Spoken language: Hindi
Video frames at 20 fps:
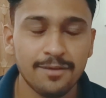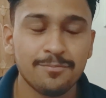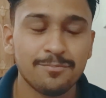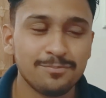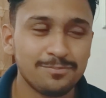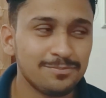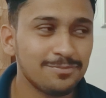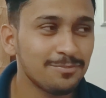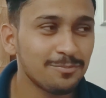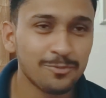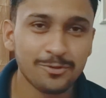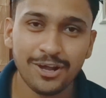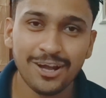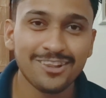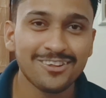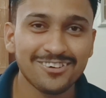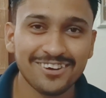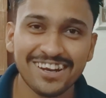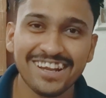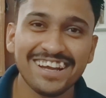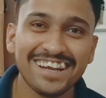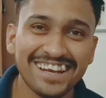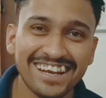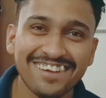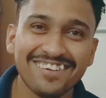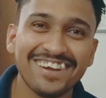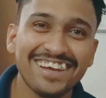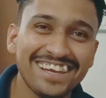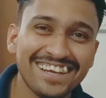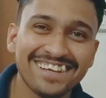अब बुराई तो करेंगे नहीं
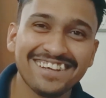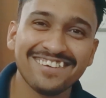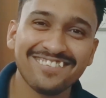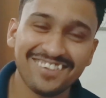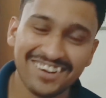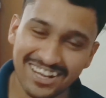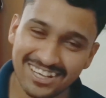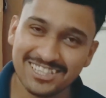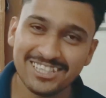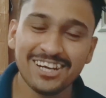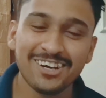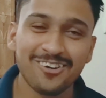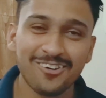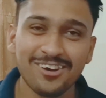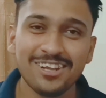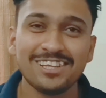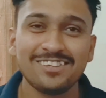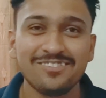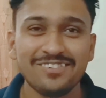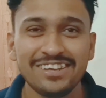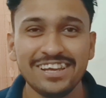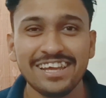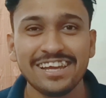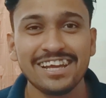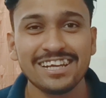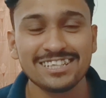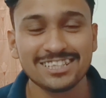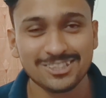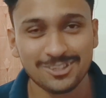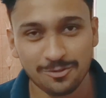भाई और अच्छा कॉलेज भी नहीं
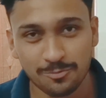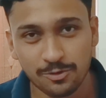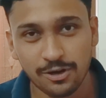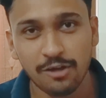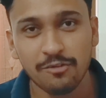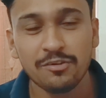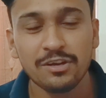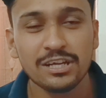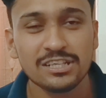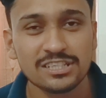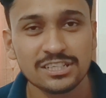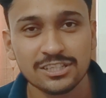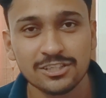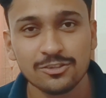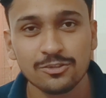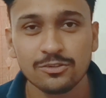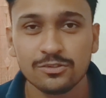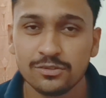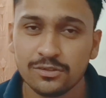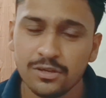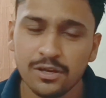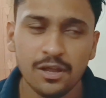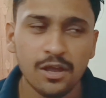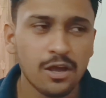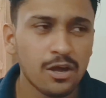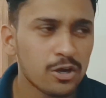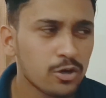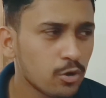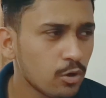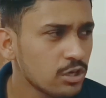कह सकते बुरा भी नहीं कह सकते तो
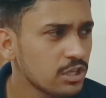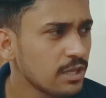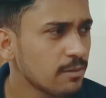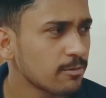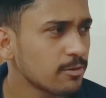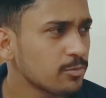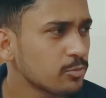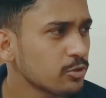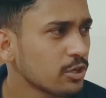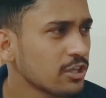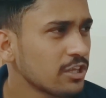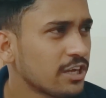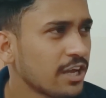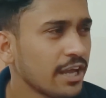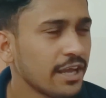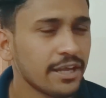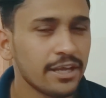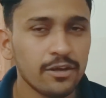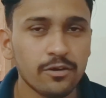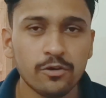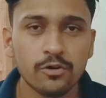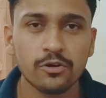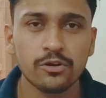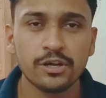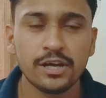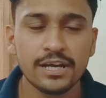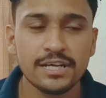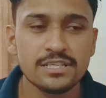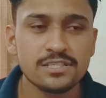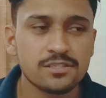कॉलेज आपको पूरा दिखाएंगे और
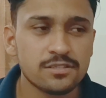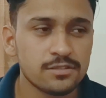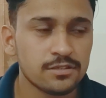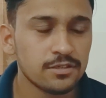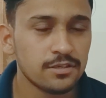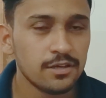गाइज